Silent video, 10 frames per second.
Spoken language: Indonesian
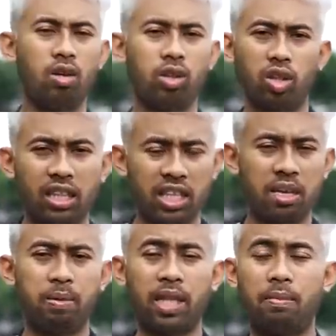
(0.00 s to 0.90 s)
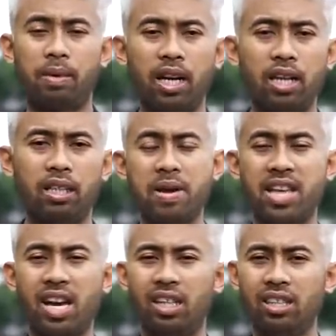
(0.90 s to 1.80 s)
untuk trik yang pertama
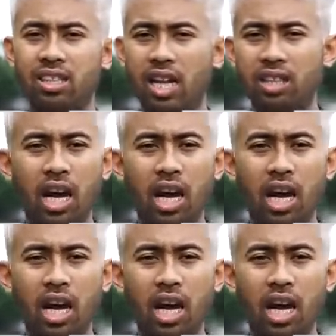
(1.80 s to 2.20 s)
namanya inside